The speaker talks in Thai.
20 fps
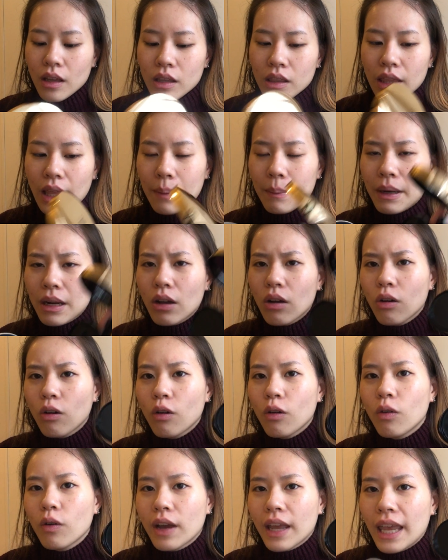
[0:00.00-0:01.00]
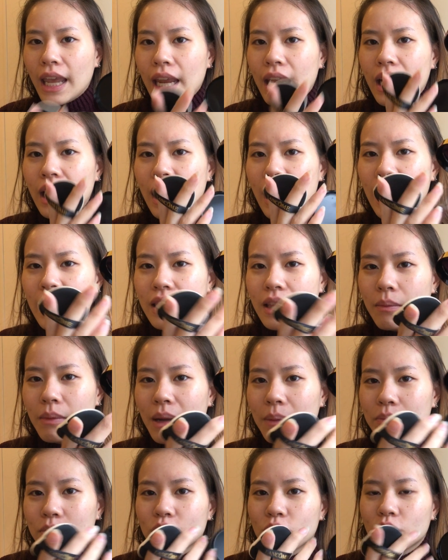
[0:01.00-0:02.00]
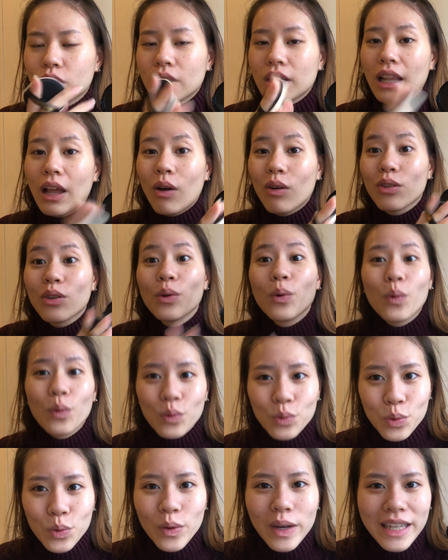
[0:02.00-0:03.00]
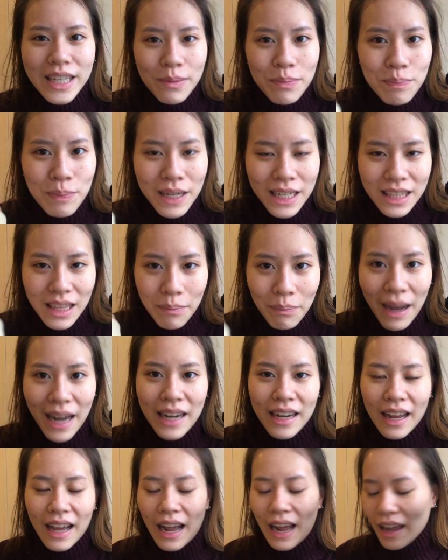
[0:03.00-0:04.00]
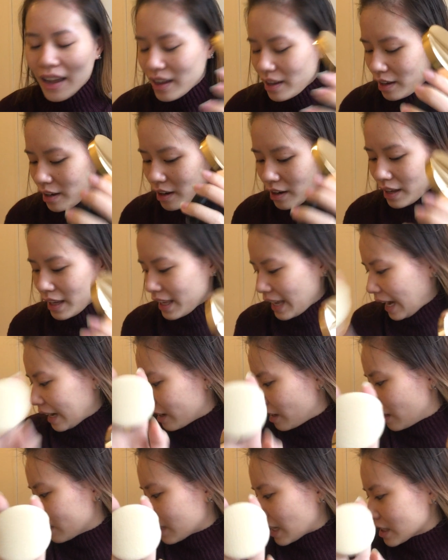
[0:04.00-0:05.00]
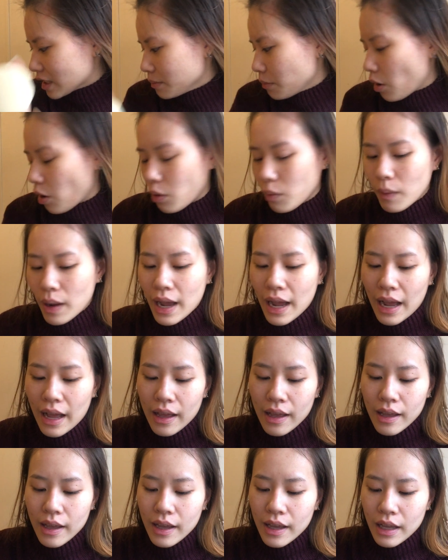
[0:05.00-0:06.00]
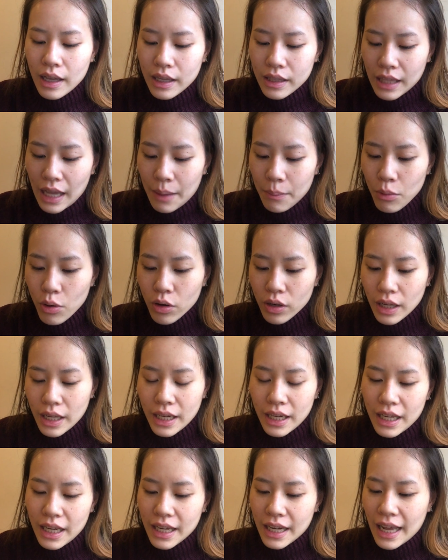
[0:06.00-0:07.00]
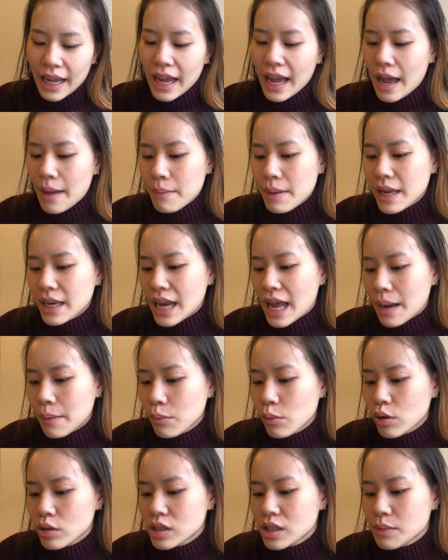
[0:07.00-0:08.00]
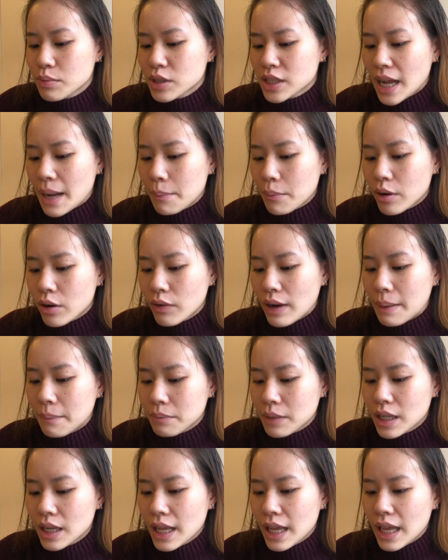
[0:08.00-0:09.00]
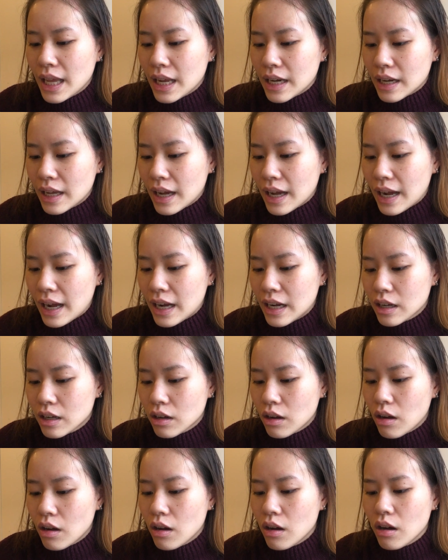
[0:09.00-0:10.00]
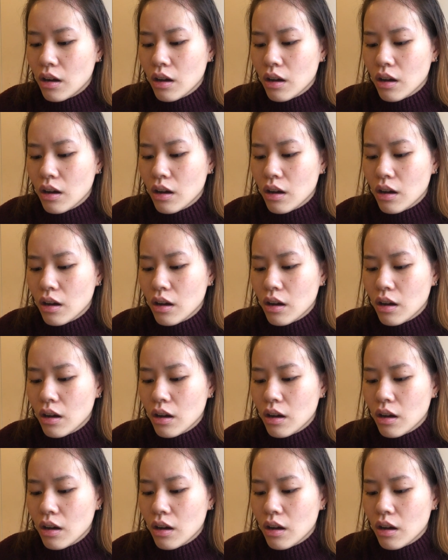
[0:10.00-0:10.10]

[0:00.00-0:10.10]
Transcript: แต่มันก็คงโอเคนั่นแหละสำหรับเราดูด้วยผลิตภัณฑ์นะคะอีกอย่างหนึ่งตั๊กจะบอกว่าทั้งหมดในนี้นะคะมีทั้งหมด13กรัมนั่นเองนะคะก็